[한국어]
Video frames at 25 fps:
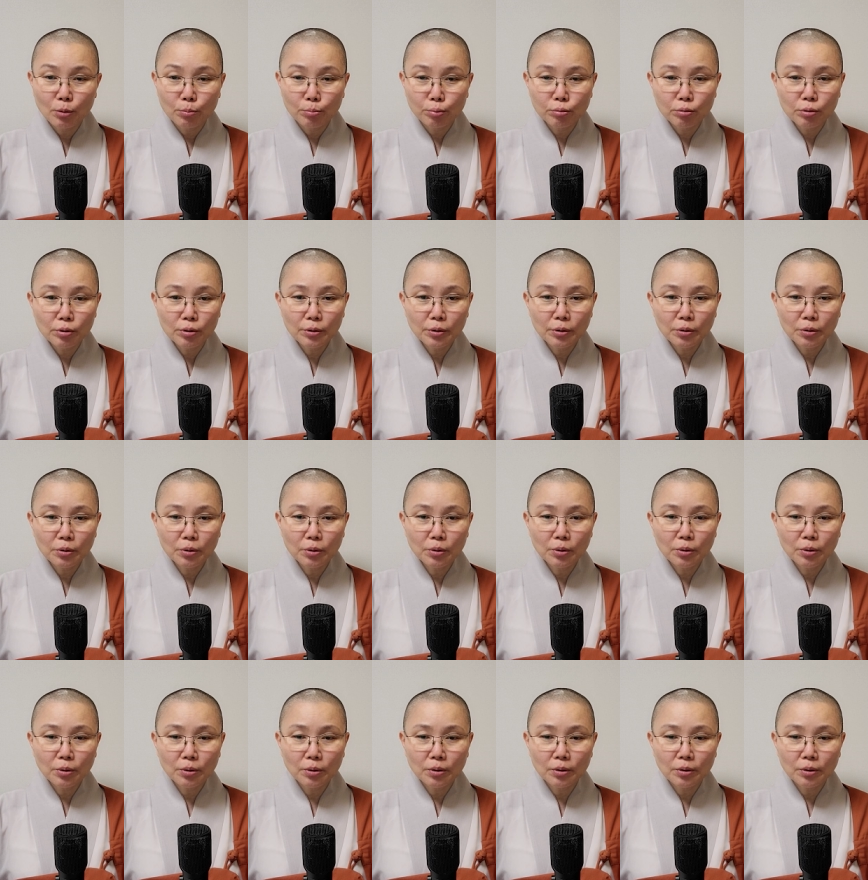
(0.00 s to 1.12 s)

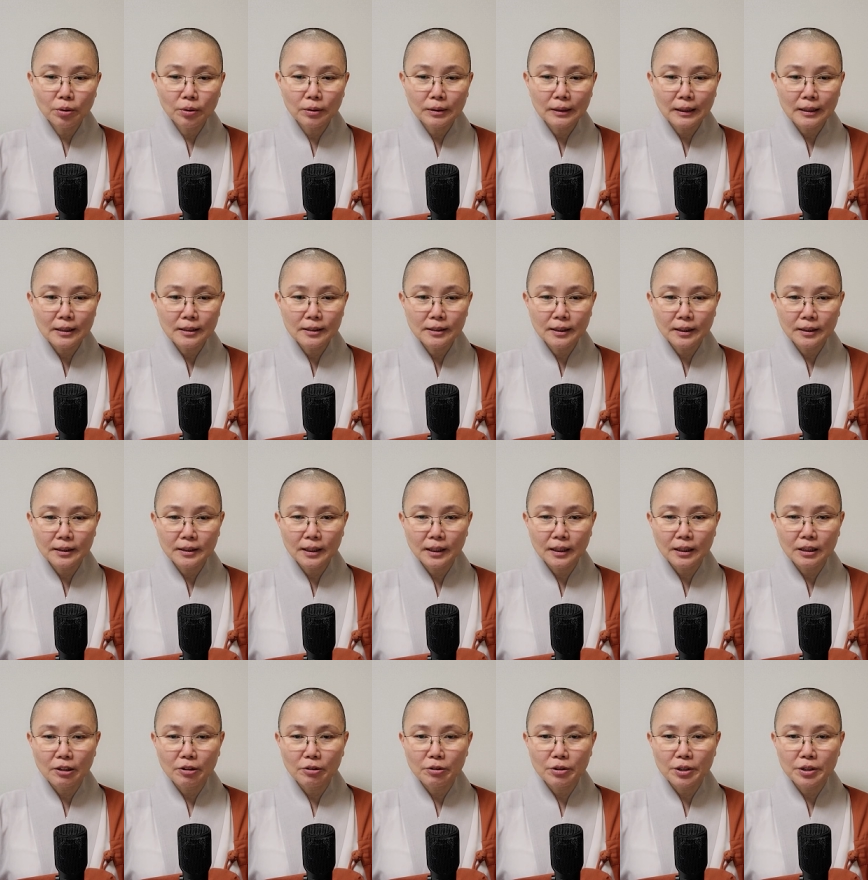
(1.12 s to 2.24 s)
불교 라는 자체가
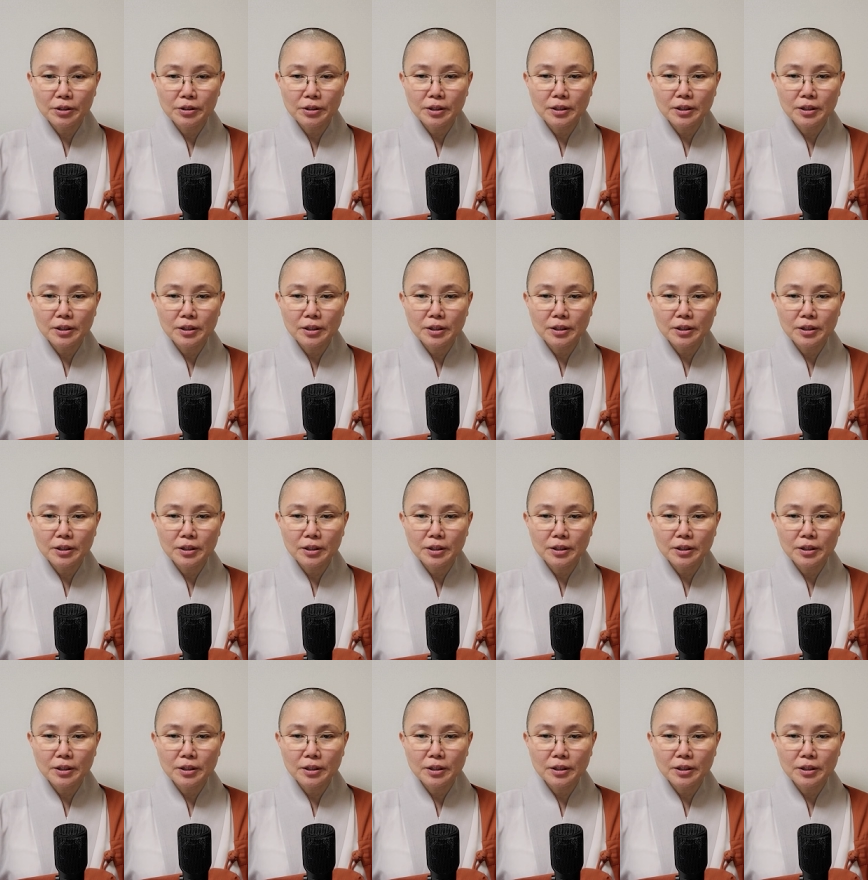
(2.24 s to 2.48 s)
나뉘어져